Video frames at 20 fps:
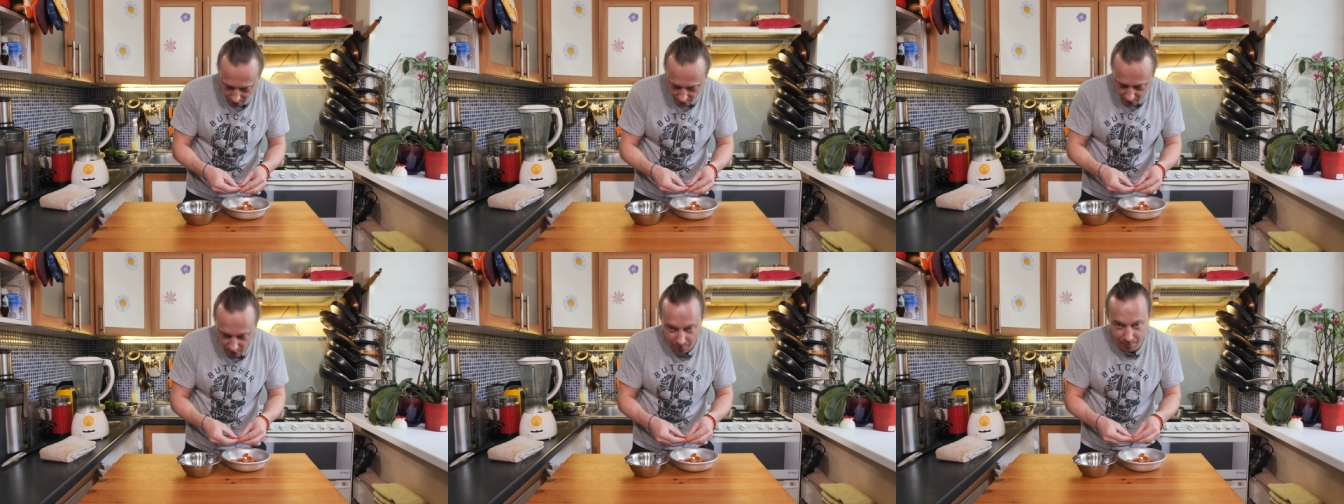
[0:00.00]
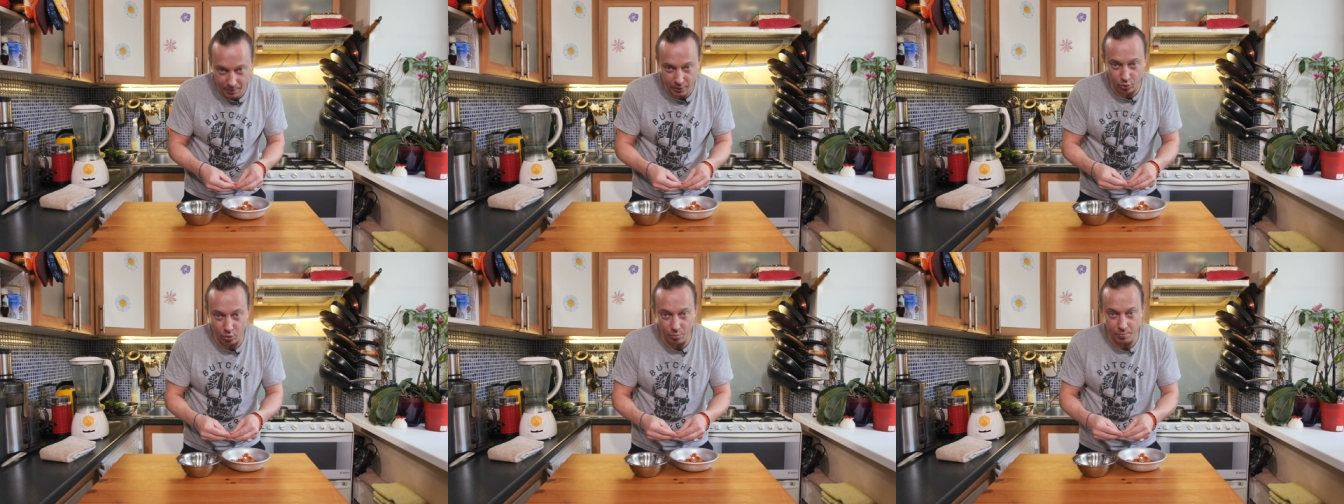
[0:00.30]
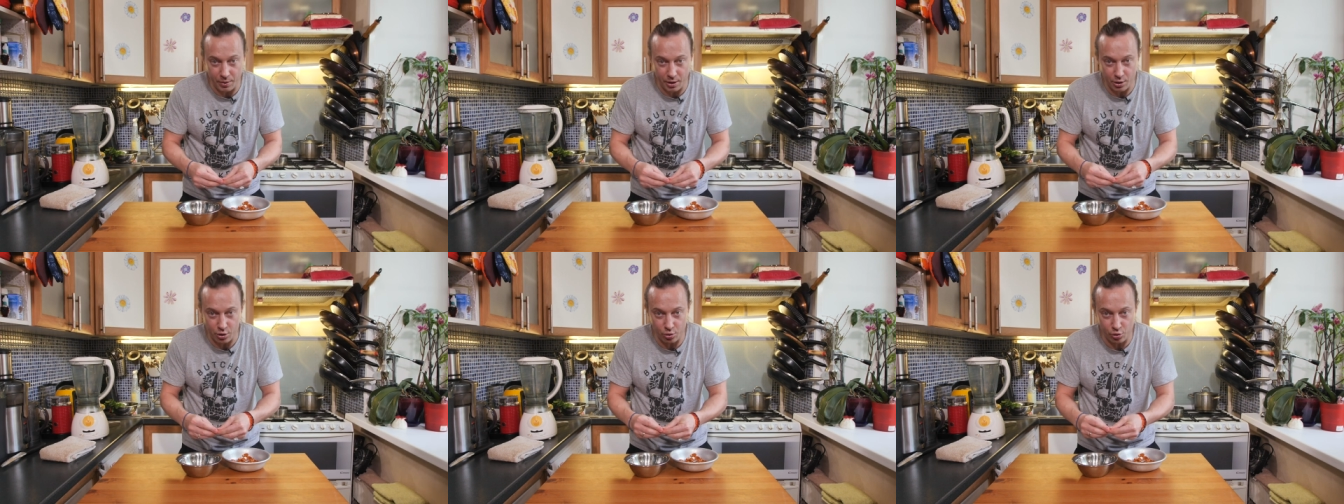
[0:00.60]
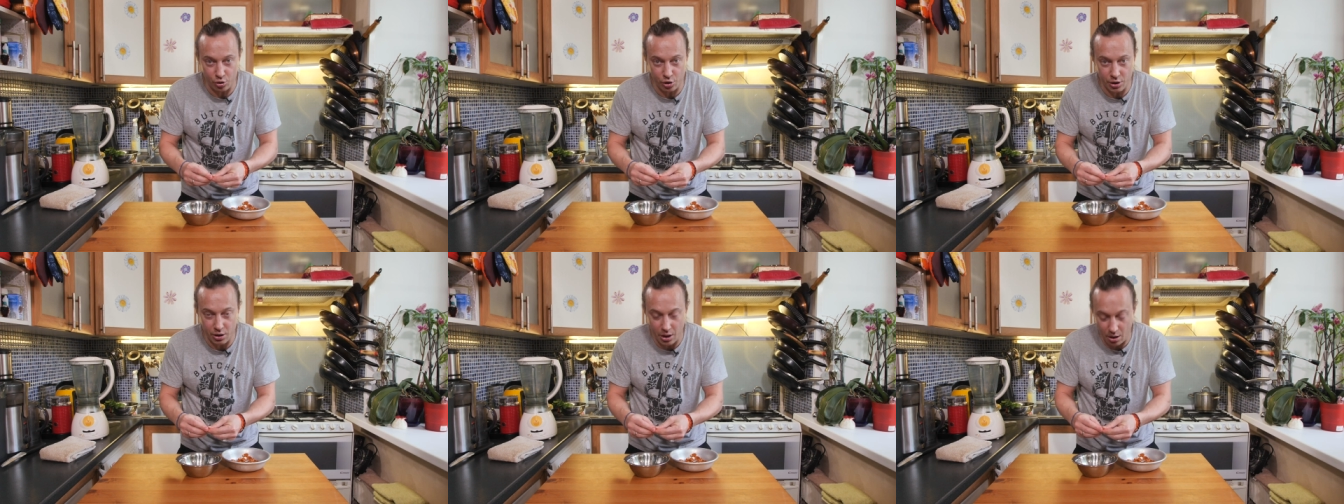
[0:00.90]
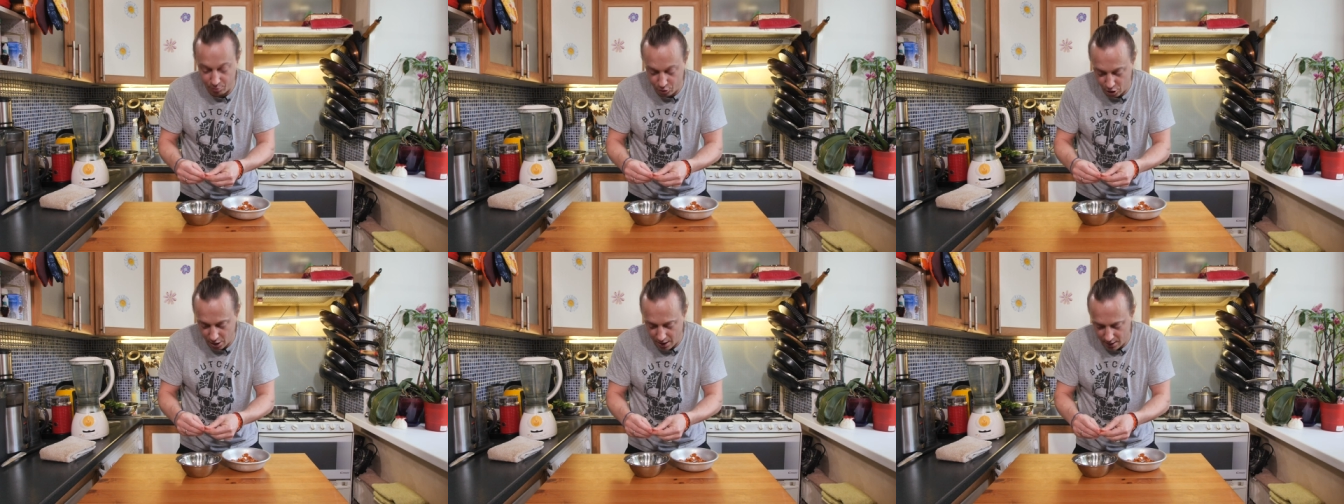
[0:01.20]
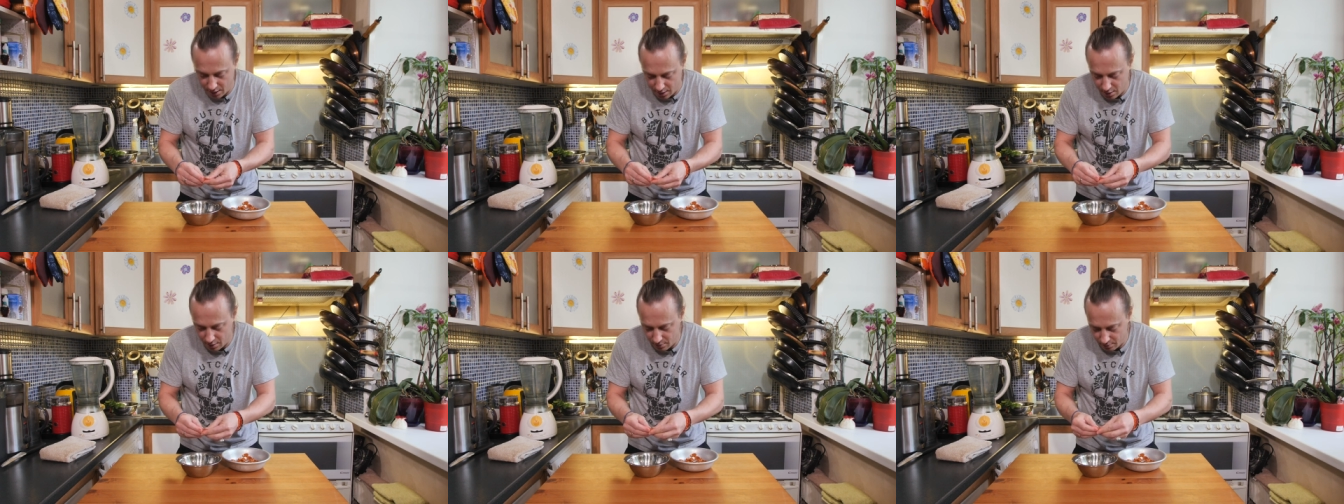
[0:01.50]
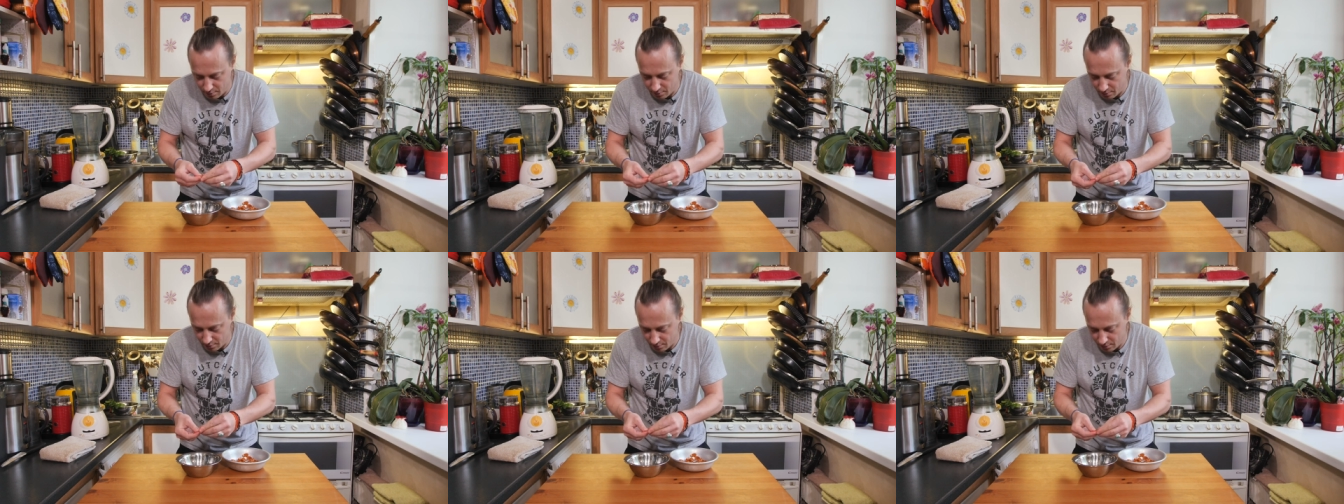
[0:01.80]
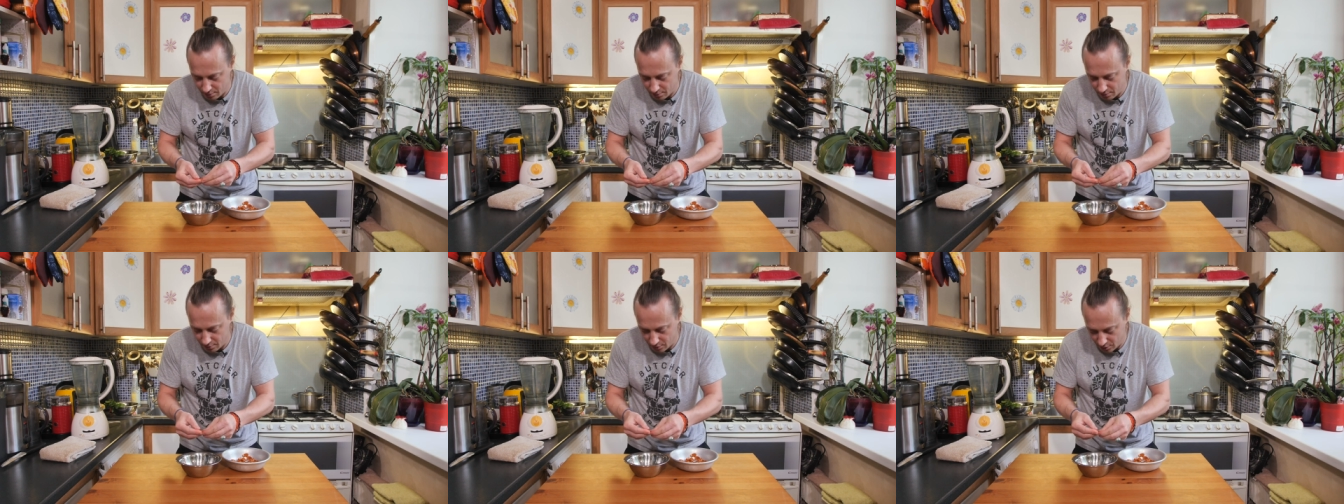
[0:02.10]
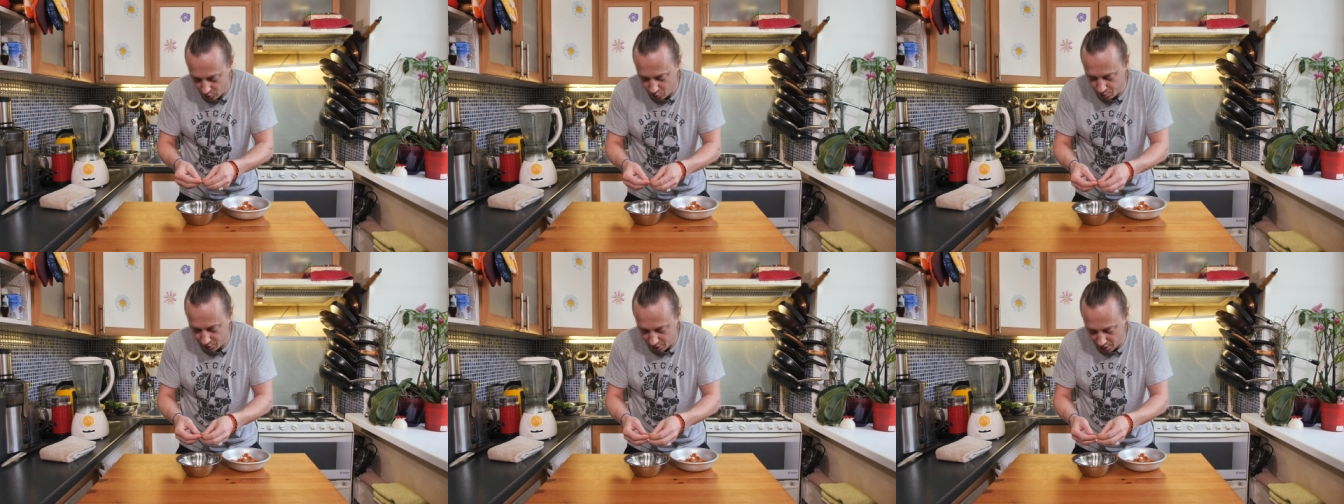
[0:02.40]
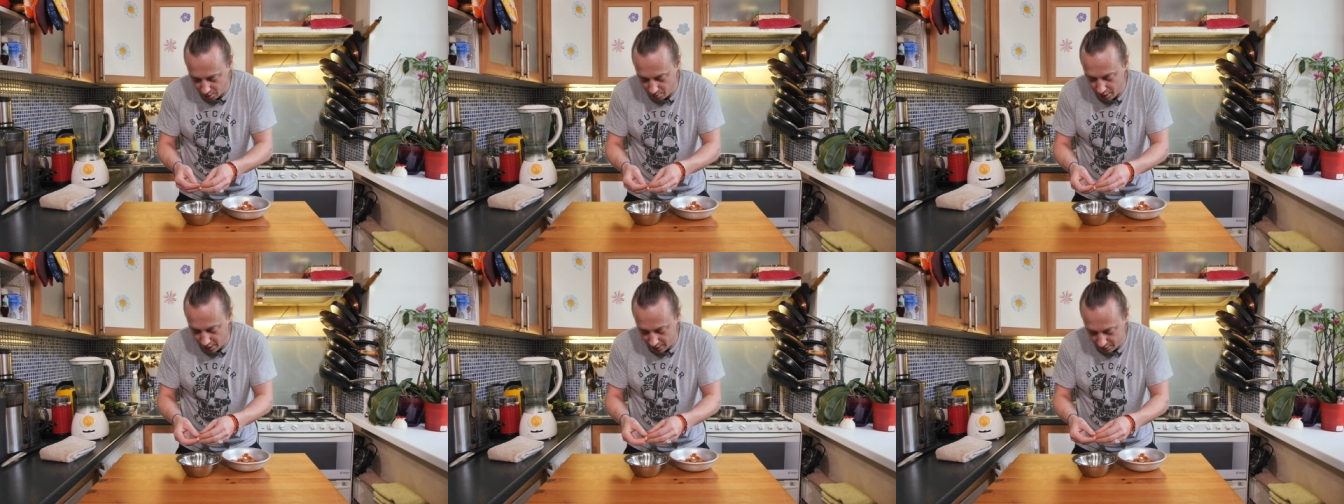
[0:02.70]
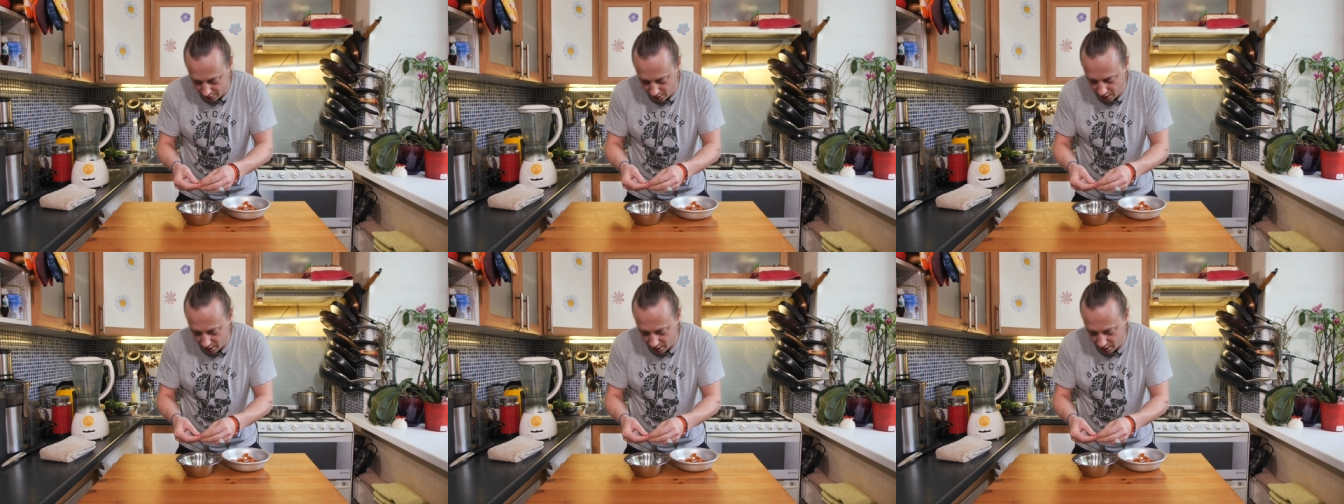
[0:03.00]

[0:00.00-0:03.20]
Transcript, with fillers: их потом просушить, обжарить и употреблять